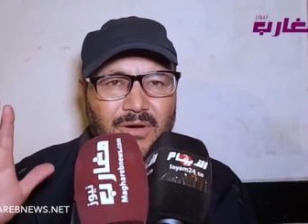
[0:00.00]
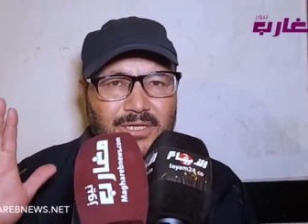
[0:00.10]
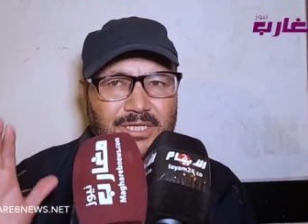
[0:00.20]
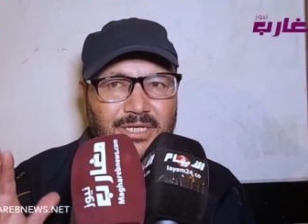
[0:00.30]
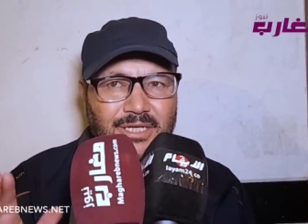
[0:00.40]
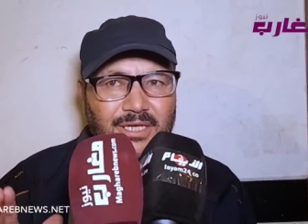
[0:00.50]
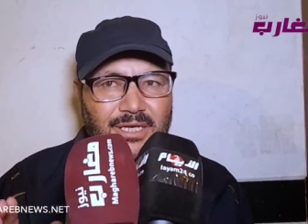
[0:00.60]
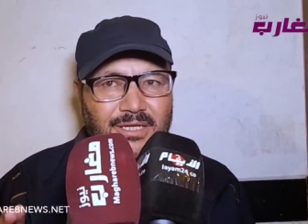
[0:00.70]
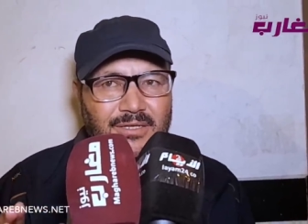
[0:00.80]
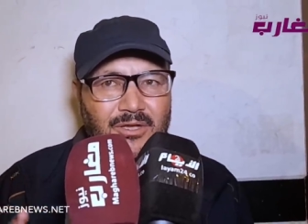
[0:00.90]
وهذا الشيء اللي
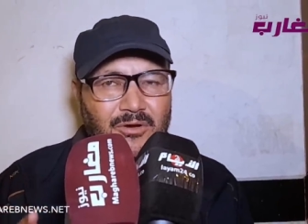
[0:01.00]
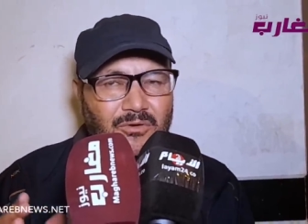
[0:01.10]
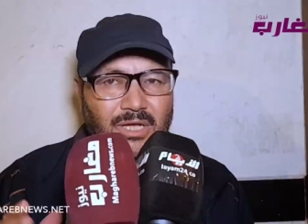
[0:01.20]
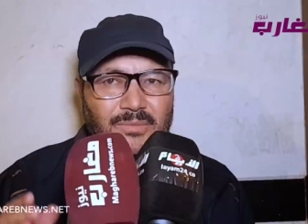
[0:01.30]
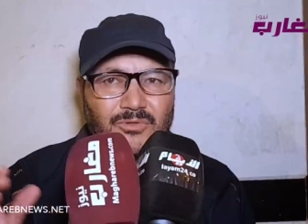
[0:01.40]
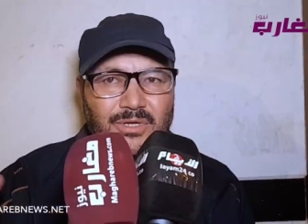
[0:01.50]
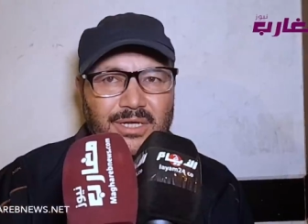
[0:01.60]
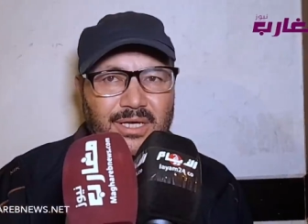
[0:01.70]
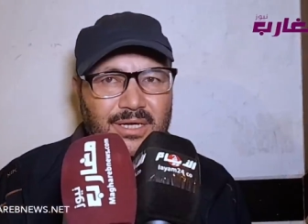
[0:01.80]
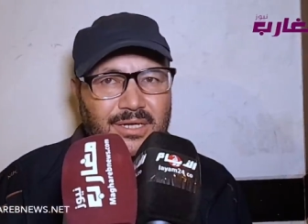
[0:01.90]
كاين والحمد
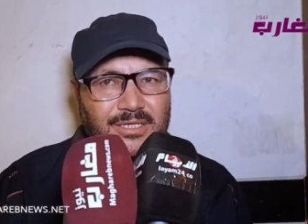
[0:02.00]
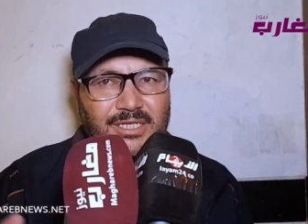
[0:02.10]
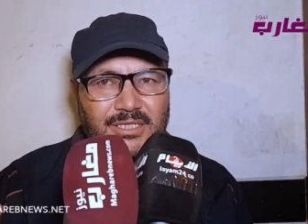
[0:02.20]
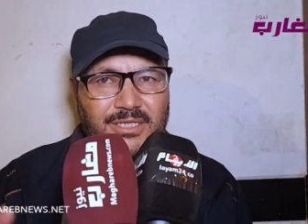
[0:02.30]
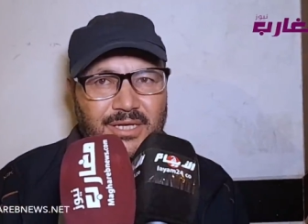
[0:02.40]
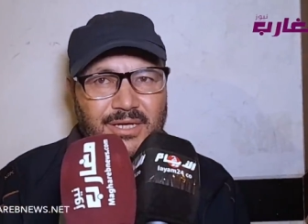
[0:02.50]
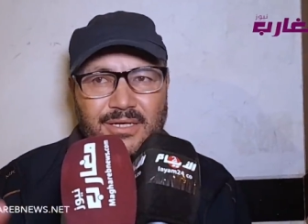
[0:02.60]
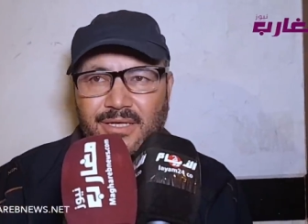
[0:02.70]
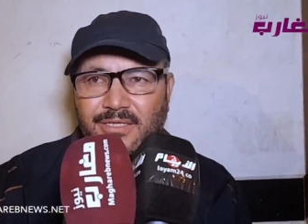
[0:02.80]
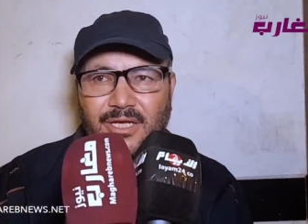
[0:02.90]
لله راه رجال
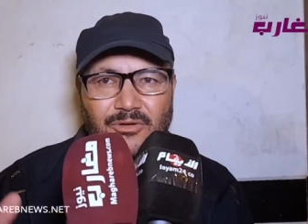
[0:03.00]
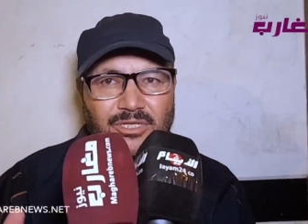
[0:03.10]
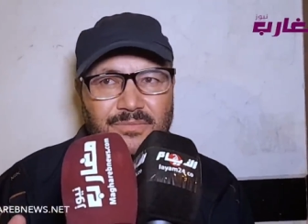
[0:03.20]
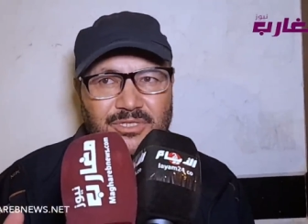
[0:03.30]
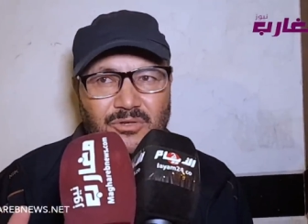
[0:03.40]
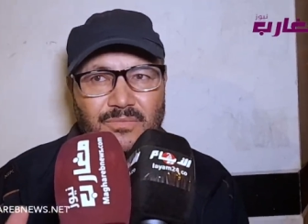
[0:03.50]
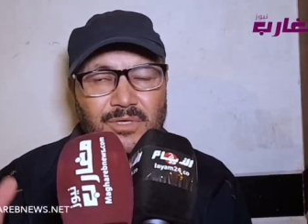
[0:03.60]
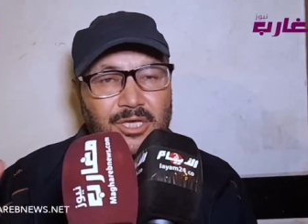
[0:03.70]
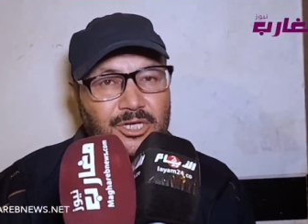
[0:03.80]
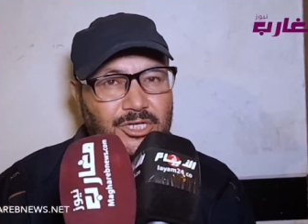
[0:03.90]
الدراك راه داروا خدمتهم
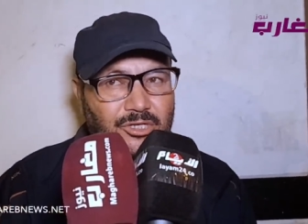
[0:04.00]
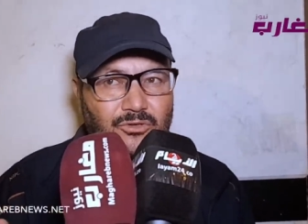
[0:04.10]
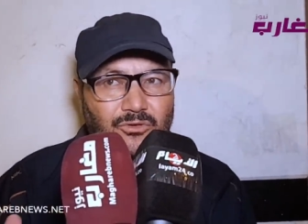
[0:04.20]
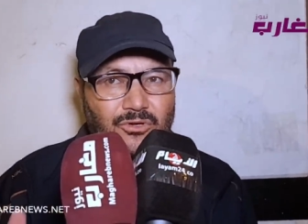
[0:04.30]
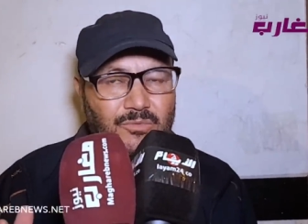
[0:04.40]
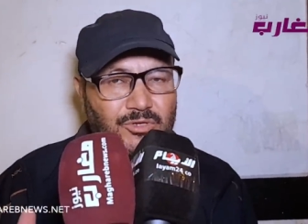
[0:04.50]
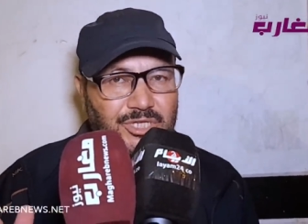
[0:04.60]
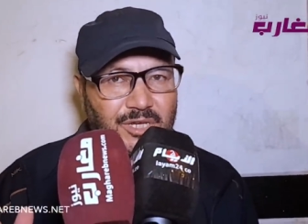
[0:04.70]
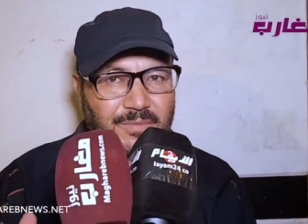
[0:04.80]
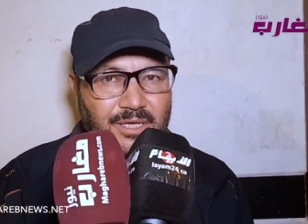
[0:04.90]
شدوا ذوك
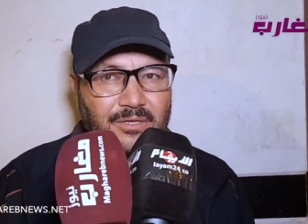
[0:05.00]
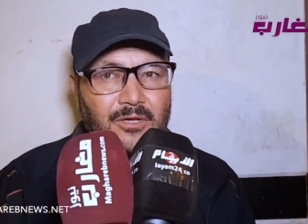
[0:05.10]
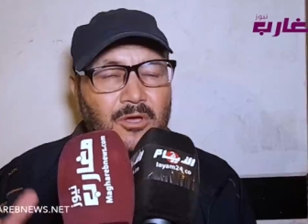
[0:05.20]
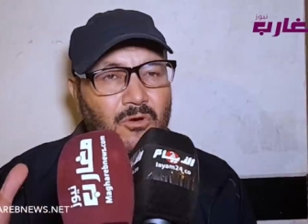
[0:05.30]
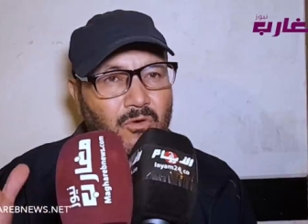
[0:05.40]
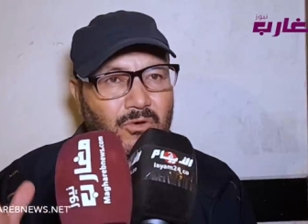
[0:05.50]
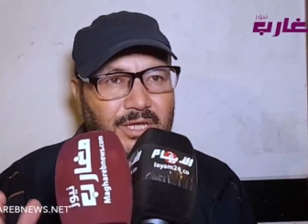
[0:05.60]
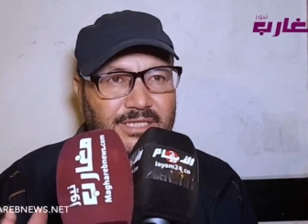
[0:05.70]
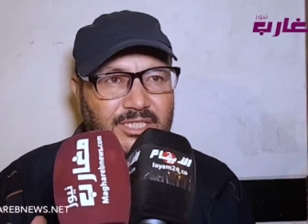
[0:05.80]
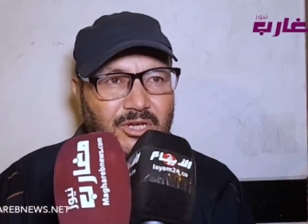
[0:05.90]
المجرمين
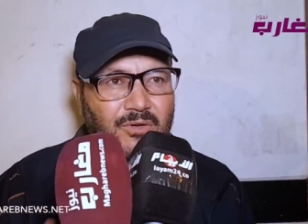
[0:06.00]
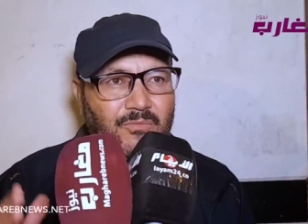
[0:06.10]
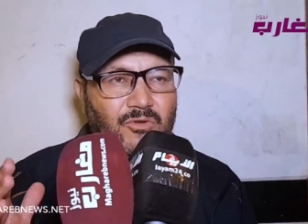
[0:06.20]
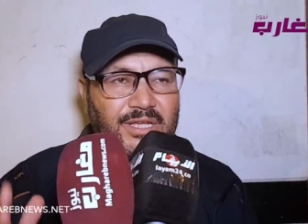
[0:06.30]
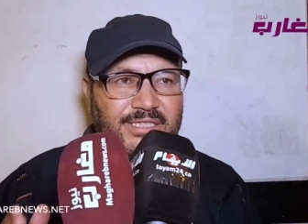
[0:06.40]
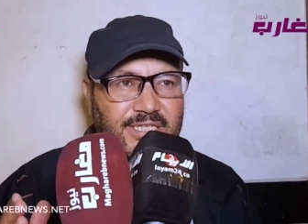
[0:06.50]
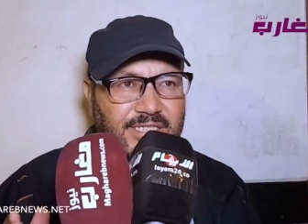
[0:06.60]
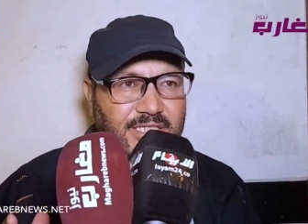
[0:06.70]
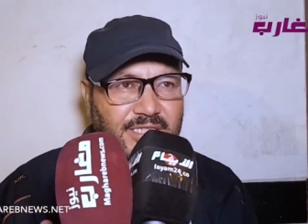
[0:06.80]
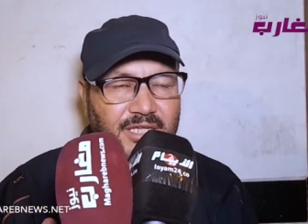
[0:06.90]
والله ينصرهم والله
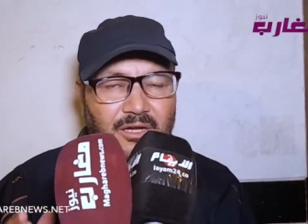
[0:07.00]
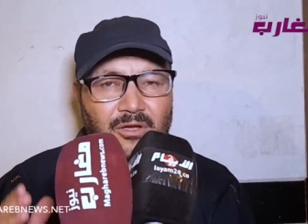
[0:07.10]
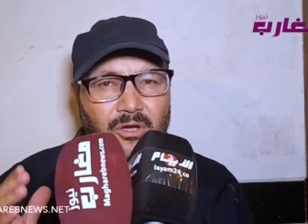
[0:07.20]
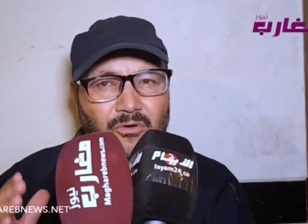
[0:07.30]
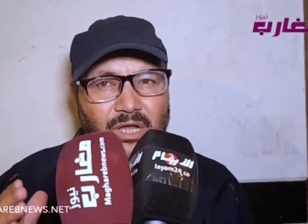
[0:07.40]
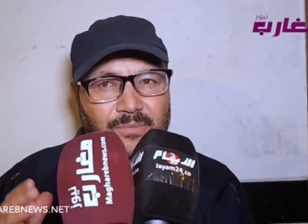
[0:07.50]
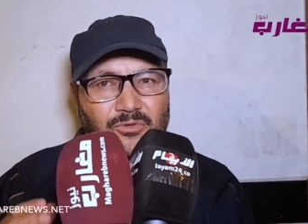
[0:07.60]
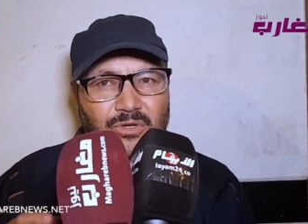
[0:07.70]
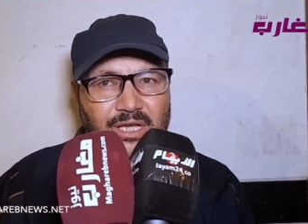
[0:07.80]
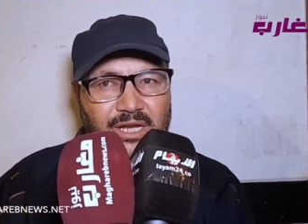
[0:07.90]
ينصر سيدنا
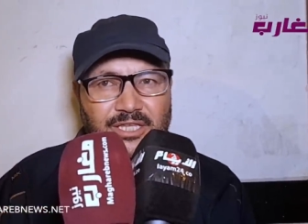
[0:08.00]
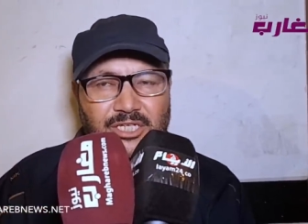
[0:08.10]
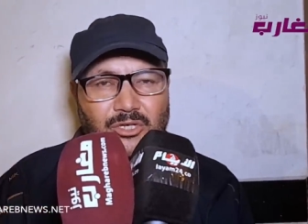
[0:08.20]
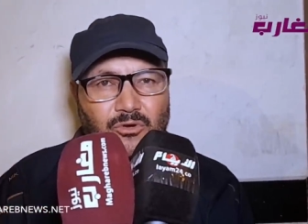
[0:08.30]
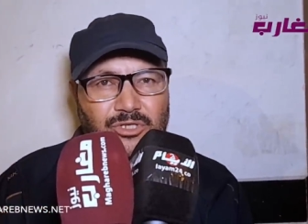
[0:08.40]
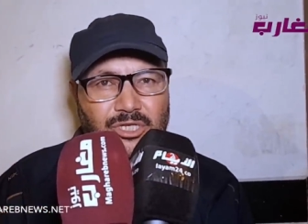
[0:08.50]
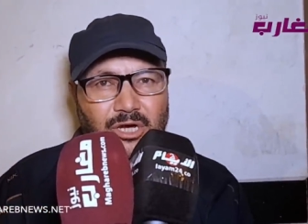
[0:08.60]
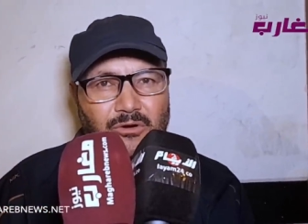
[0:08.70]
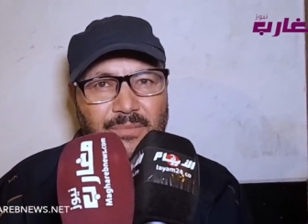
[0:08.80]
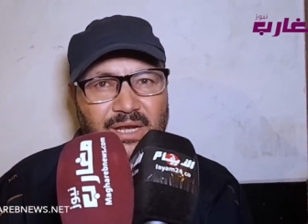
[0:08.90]
والحمد لله راه داكشي كلشي
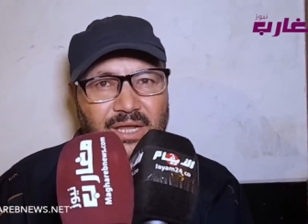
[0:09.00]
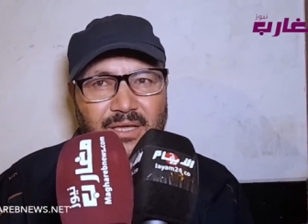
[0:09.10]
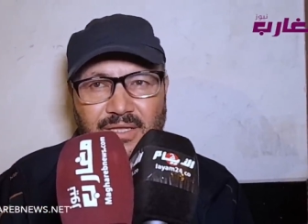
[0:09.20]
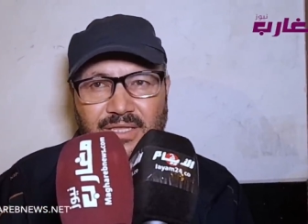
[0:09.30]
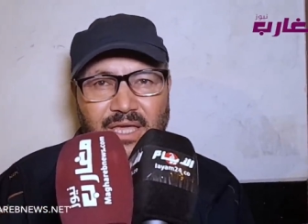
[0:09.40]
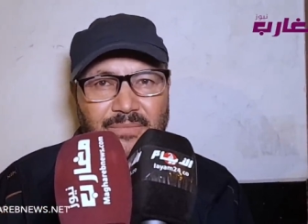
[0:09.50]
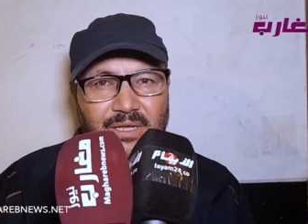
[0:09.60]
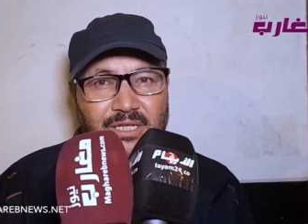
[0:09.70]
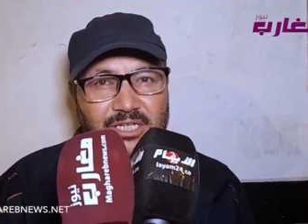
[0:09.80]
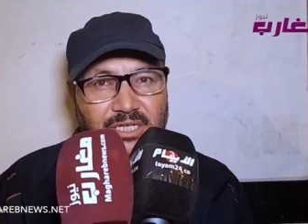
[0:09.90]
الاوامر
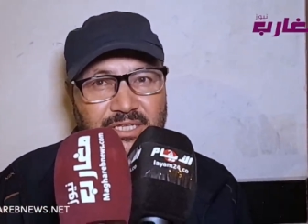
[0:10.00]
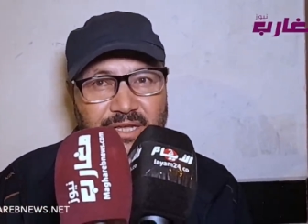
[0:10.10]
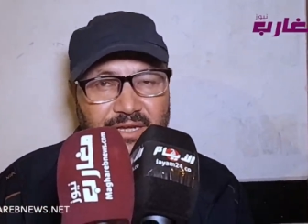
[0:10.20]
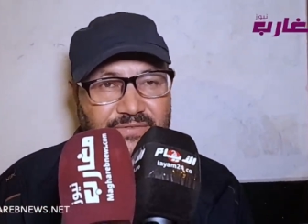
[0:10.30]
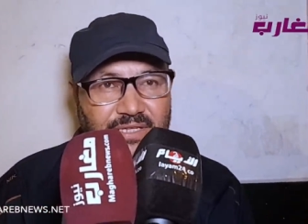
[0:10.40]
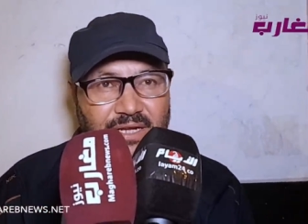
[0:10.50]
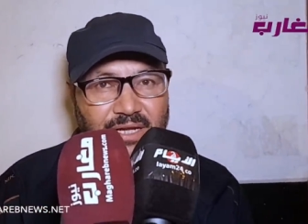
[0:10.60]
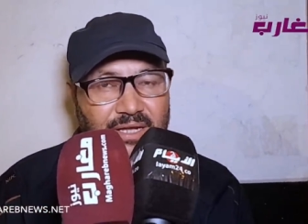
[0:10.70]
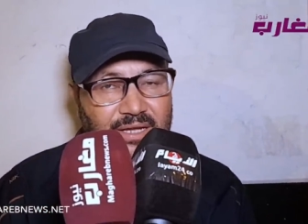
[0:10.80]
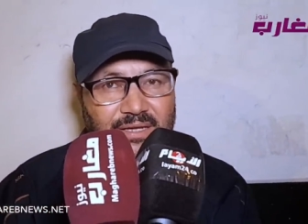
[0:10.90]
خدامين رجال الدراك
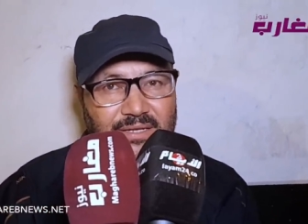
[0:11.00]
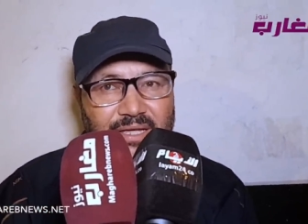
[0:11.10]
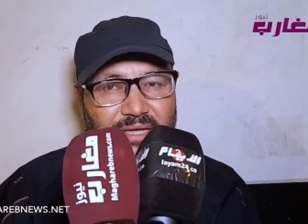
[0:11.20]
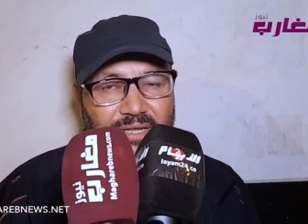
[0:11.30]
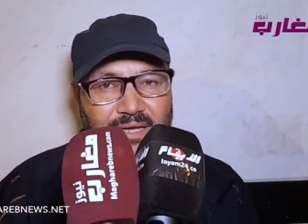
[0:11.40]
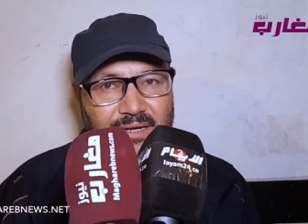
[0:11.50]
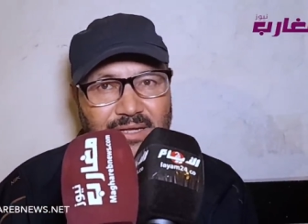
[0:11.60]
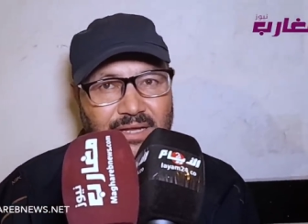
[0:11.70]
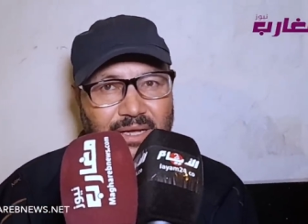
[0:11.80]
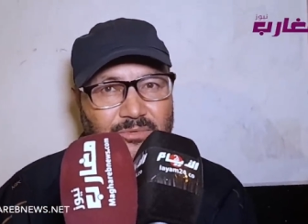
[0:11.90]
الصراحه لا اله الا
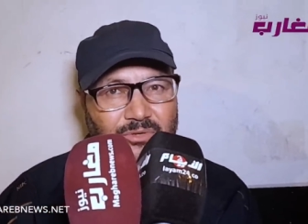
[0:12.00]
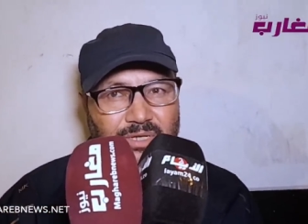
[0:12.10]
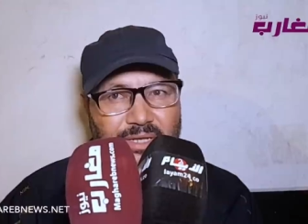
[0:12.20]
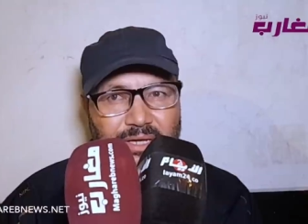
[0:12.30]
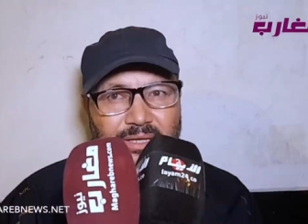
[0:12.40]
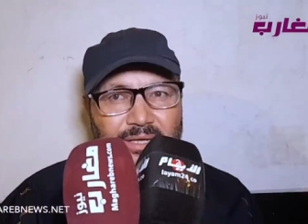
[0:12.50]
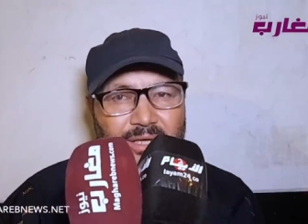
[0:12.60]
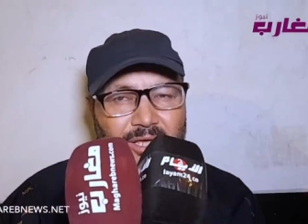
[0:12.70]
الله الحمد لله